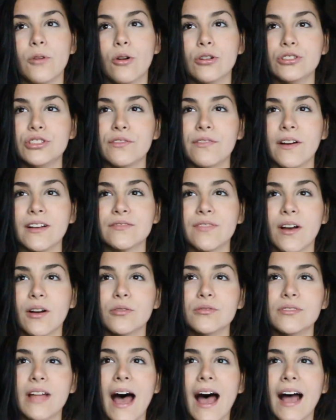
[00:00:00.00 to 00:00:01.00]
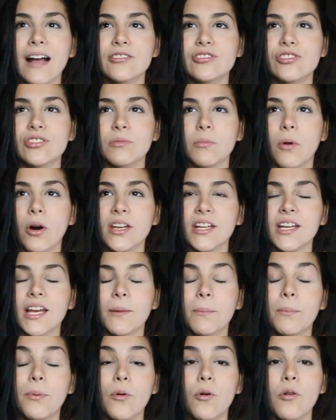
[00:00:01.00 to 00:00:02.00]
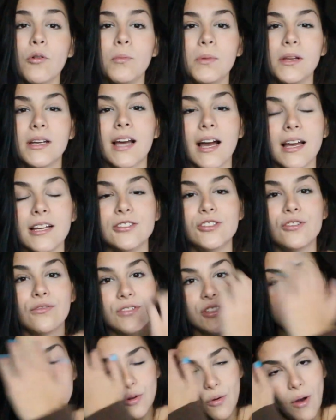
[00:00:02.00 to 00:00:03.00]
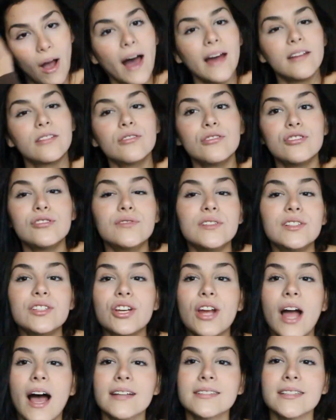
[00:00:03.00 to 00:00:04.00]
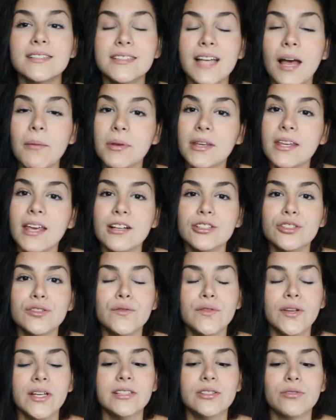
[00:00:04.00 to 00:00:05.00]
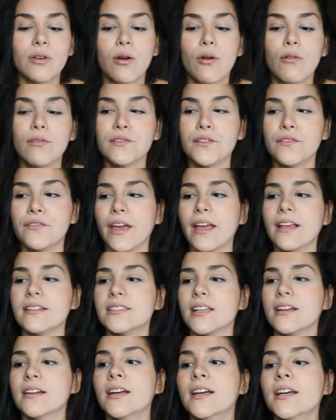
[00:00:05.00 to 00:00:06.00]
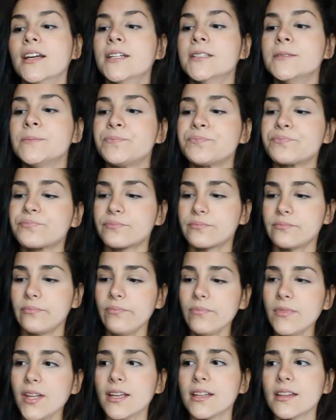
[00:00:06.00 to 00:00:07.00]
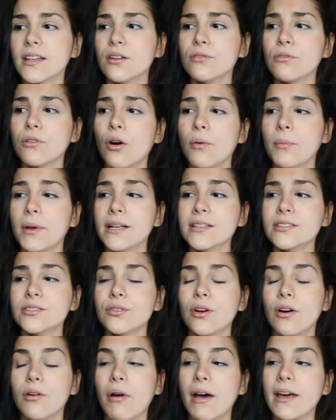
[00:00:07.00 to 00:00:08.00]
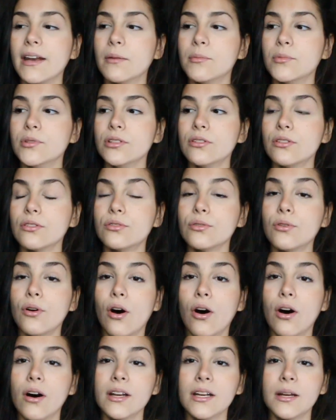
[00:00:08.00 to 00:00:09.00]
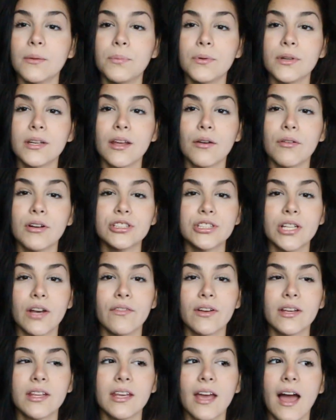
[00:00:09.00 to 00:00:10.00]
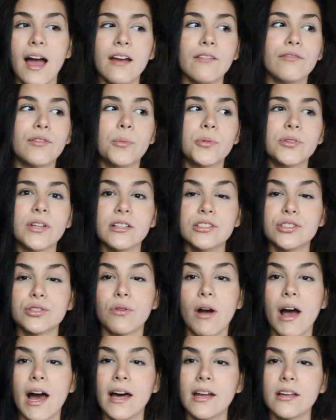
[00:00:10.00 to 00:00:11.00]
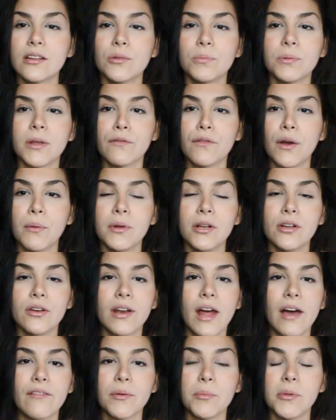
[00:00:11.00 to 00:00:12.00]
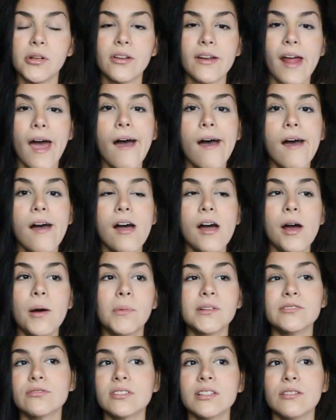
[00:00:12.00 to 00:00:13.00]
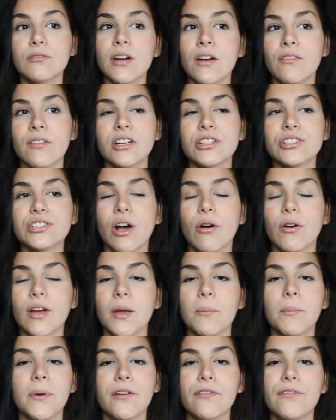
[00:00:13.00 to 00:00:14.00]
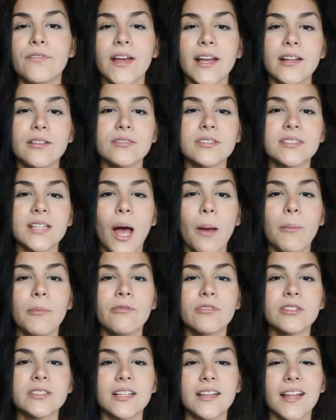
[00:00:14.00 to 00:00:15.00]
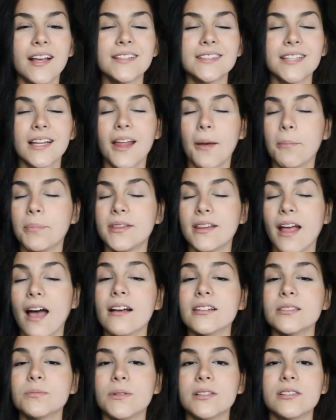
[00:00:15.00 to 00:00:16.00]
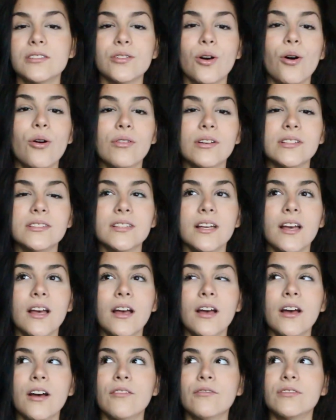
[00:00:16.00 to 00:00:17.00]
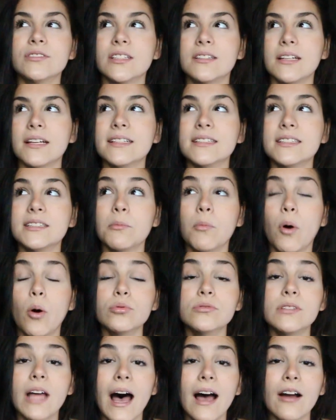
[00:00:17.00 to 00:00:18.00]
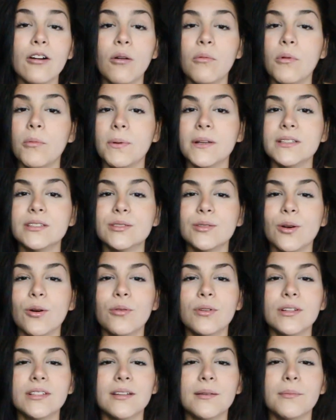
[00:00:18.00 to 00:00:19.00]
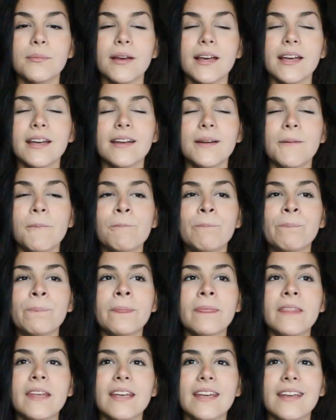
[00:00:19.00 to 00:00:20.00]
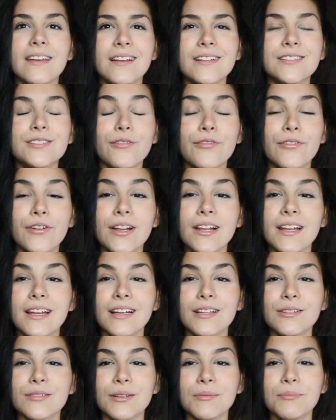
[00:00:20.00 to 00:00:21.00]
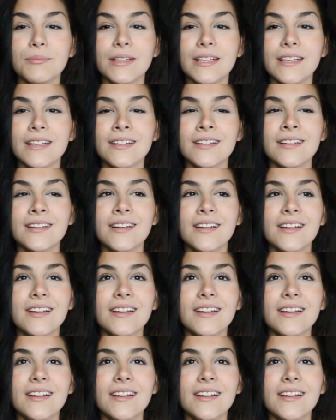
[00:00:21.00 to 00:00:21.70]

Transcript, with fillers: hoje faz faculdade, mora em república e divide quarto, divide casa, sabe que é difícil a convivência. Então, no começo eu era muito turrona, porque eu achava que, ah, eu vou mudar de quarto, porque vai melhorar, vai melhorar. Mas você nunca vai achar alguém perfeito, sabe? Você tem que se adaptar às pessoas, você tem que se moldar como pessoa também. E isso foi lindo em mim